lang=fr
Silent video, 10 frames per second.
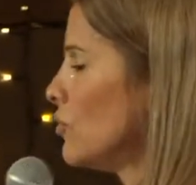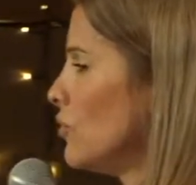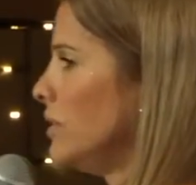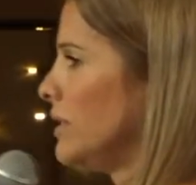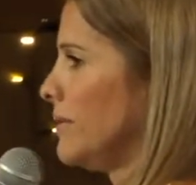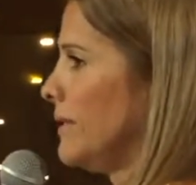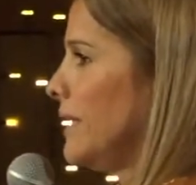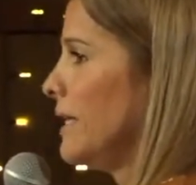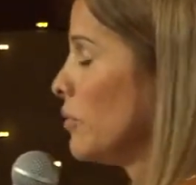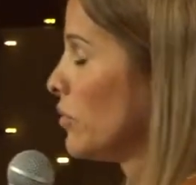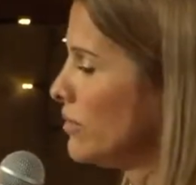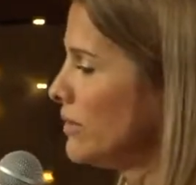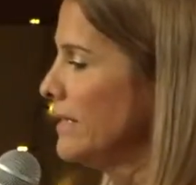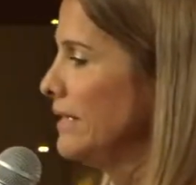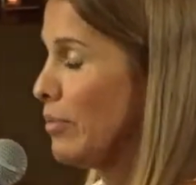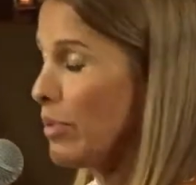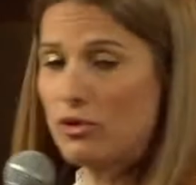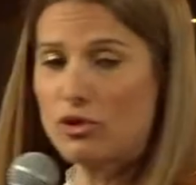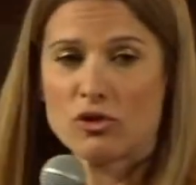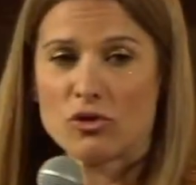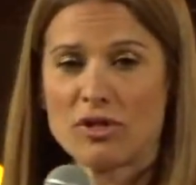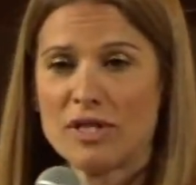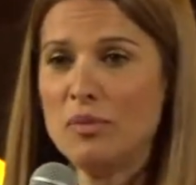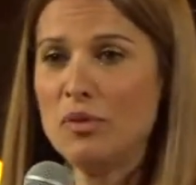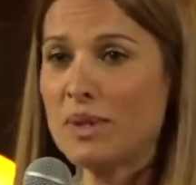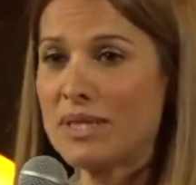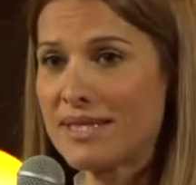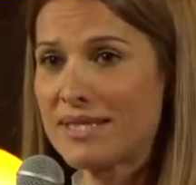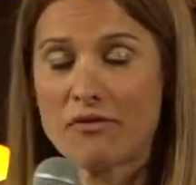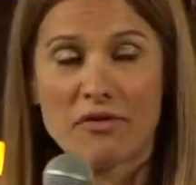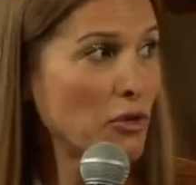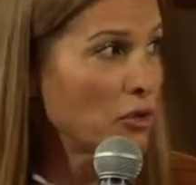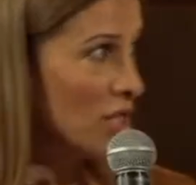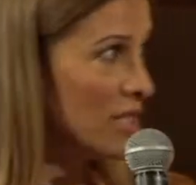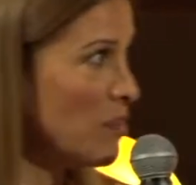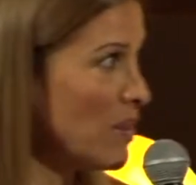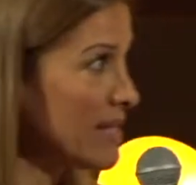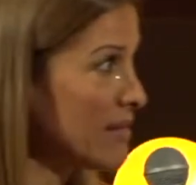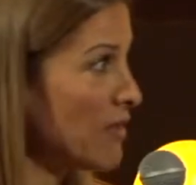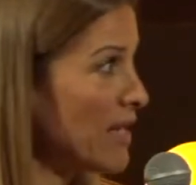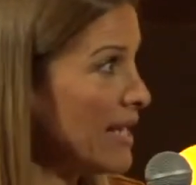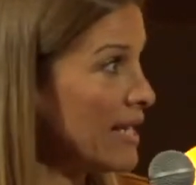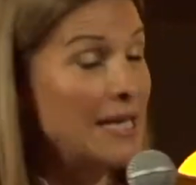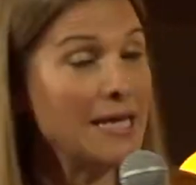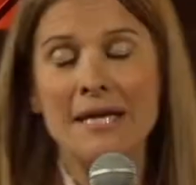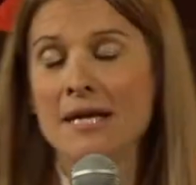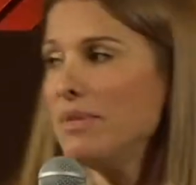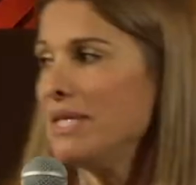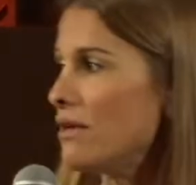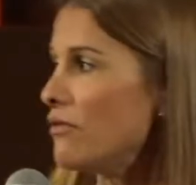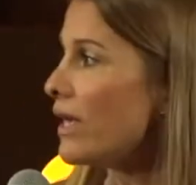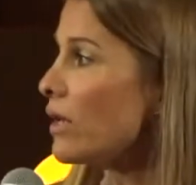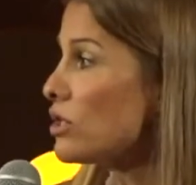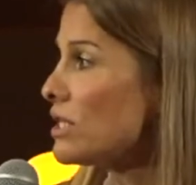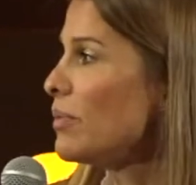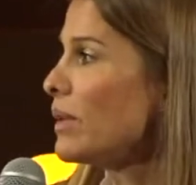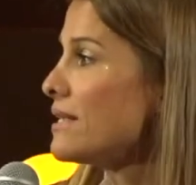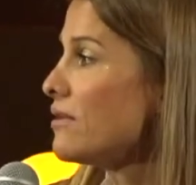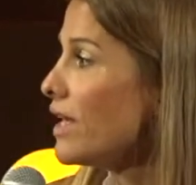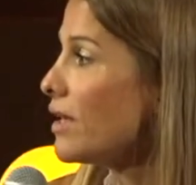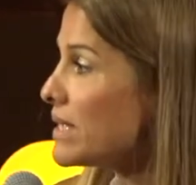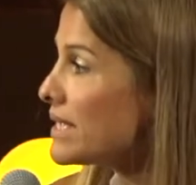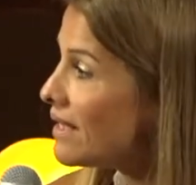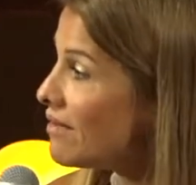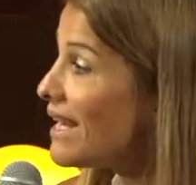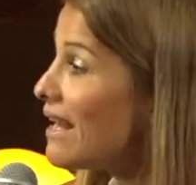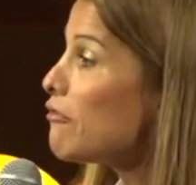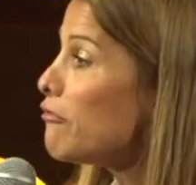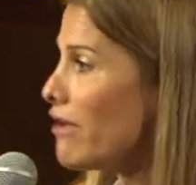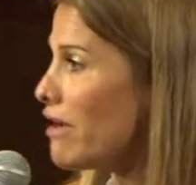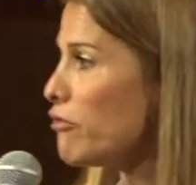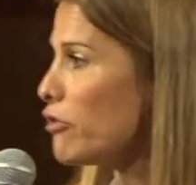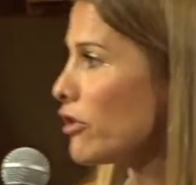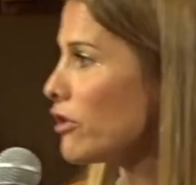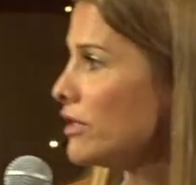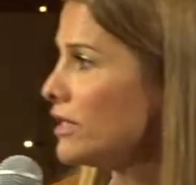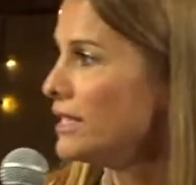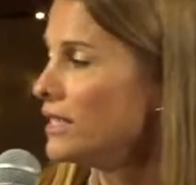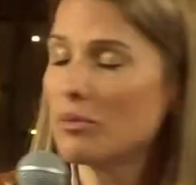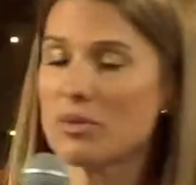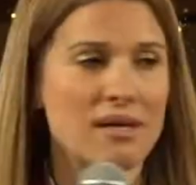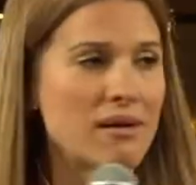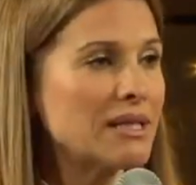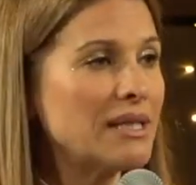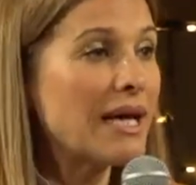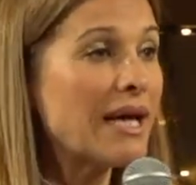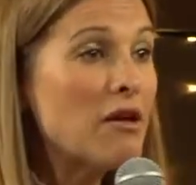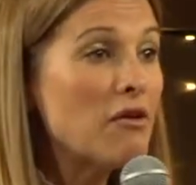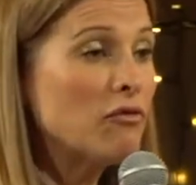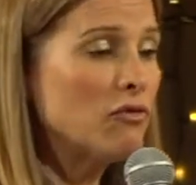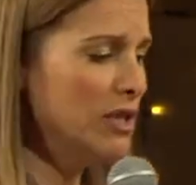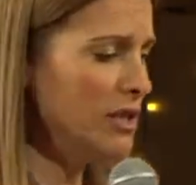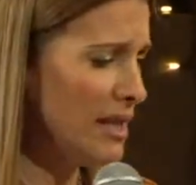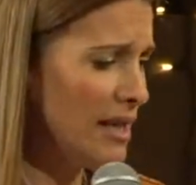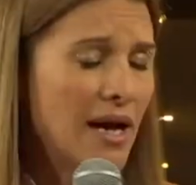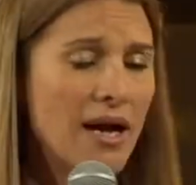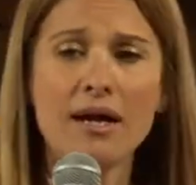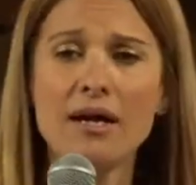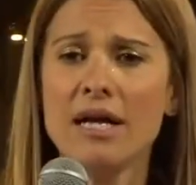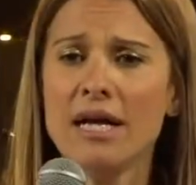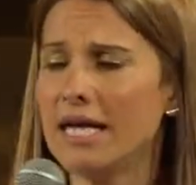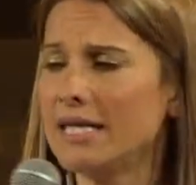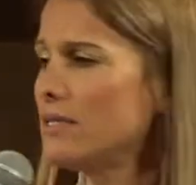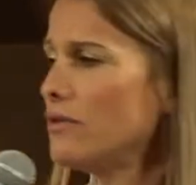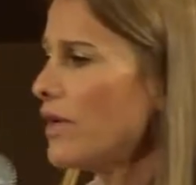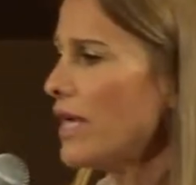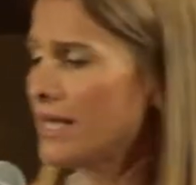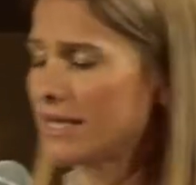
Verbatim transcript: de lui. Bon, il n'a pas eu de chance au début parce qu'il s'est fait rejeter par ses frères, mais il s'est fait rejeter par ses frères parce qu'il avait la faveur. Il commençait à avoir des rêves où il était là, avec ses frères